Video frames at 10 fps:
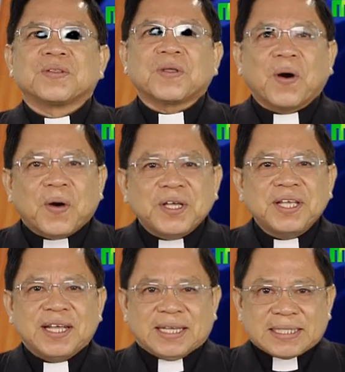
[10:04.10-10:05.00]
thôi
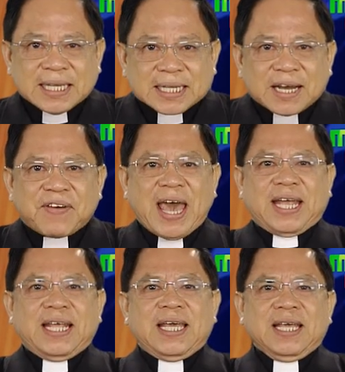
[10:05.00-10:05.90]
chị cứ
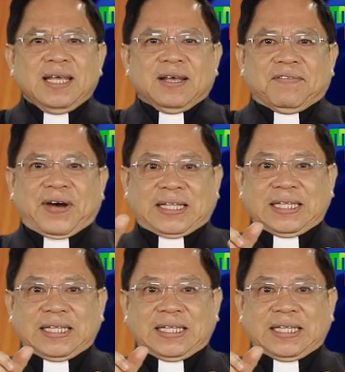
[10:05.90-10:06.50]
về đi và